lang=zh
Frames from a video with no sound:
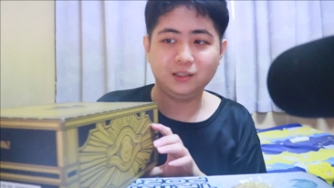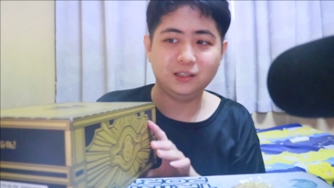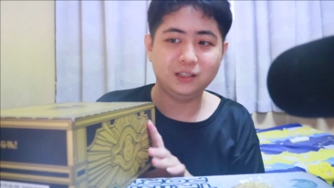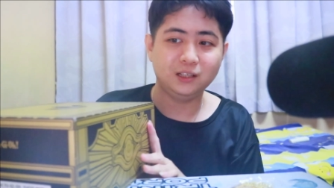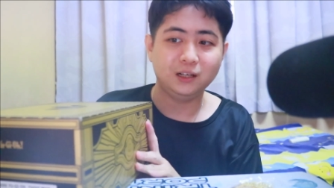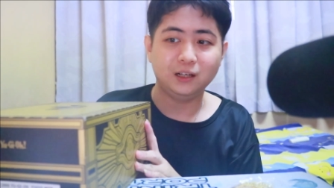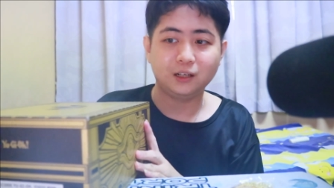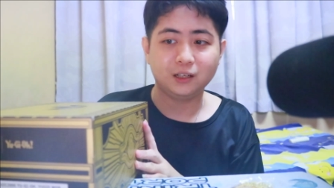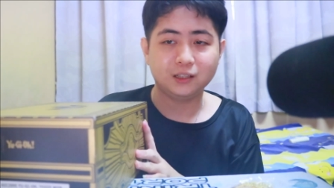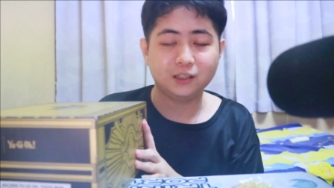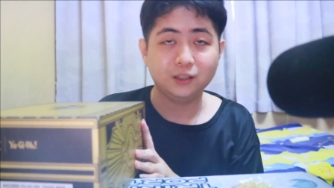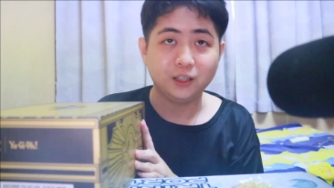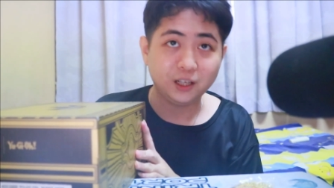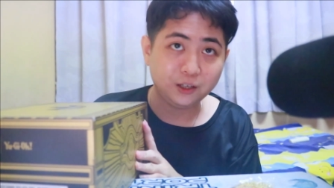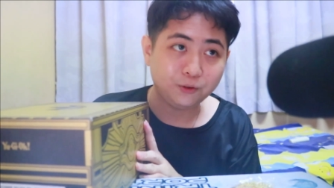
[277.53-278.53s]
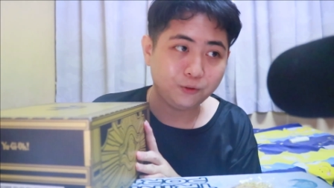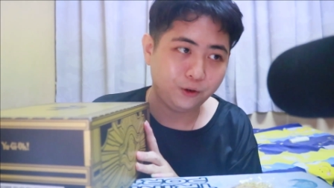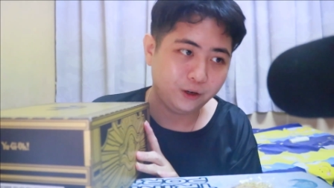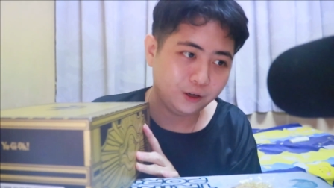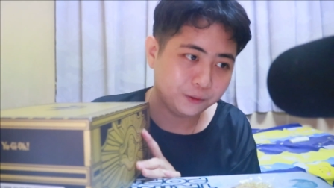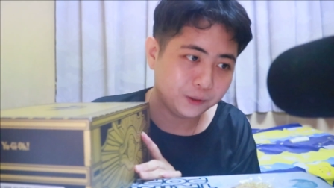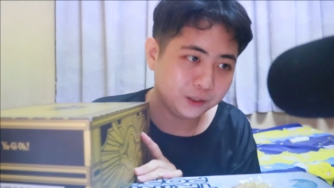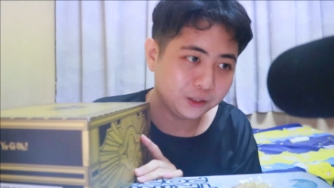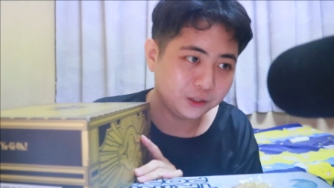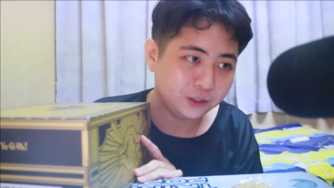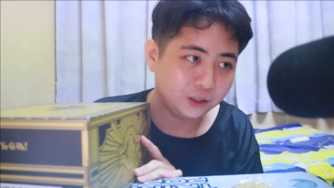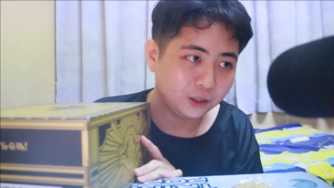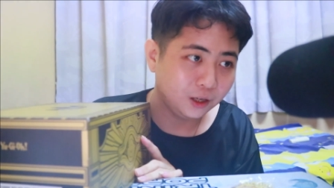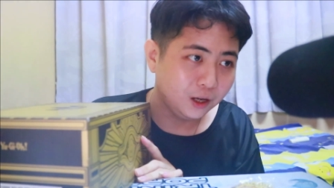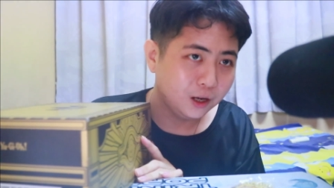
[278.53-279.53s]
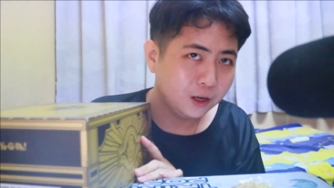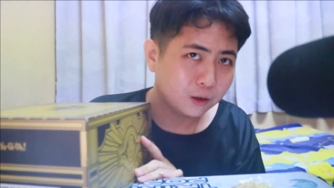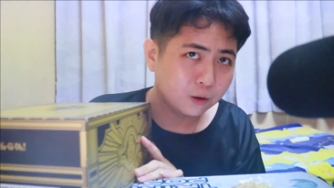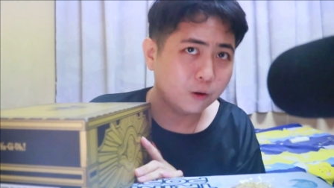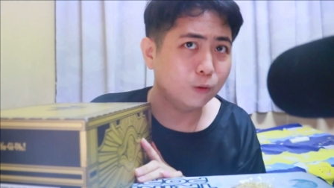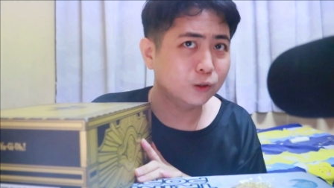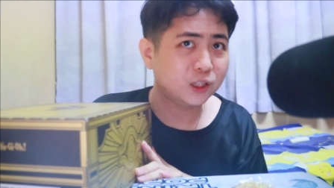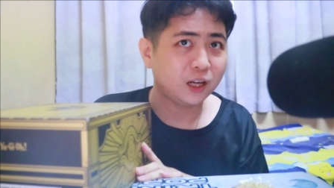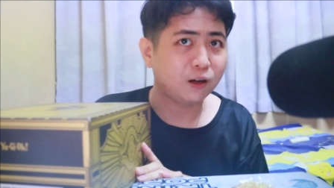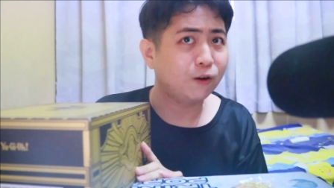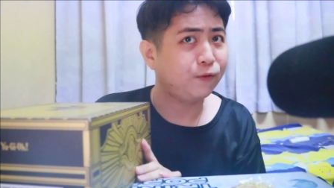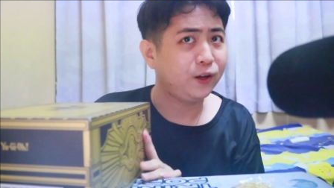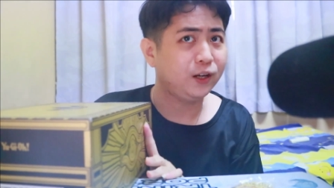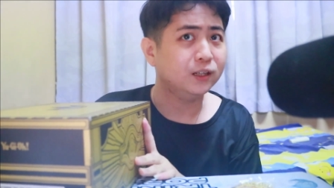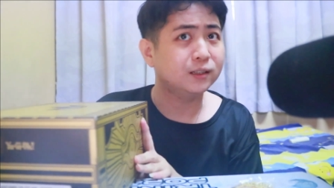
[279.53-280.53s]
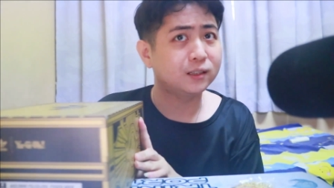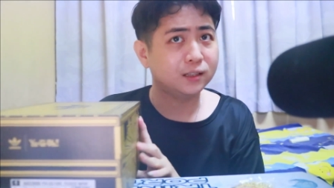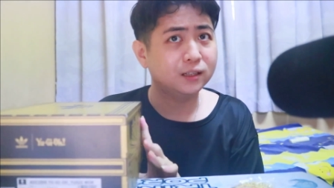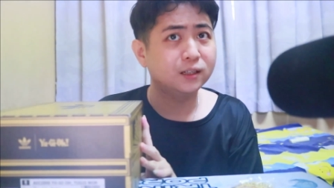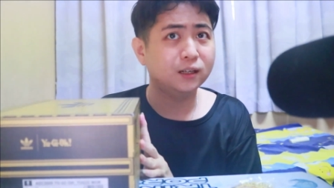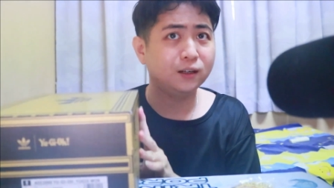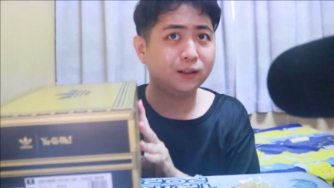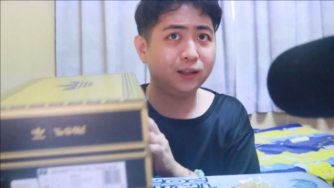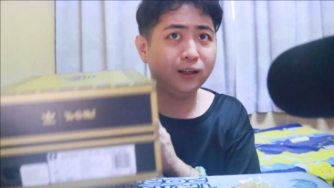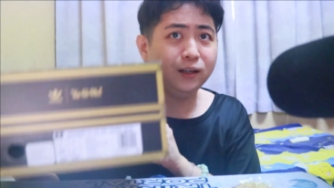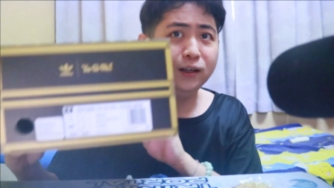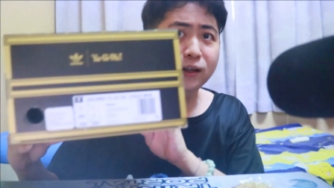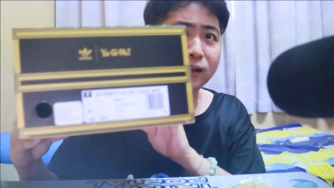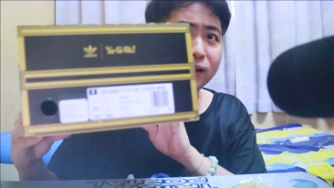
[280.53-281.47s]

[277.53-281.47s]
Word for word: 字了，可是英语的话就是 Gold Sacrifices。OK，